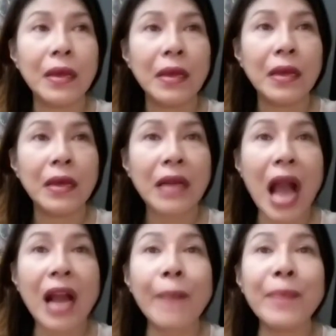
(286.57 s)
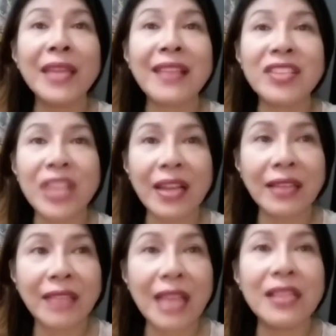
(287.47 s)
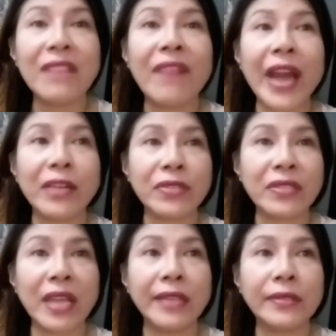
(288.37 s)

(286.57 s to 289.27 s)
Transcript: Kakapitan siya ng deadly virus na ito.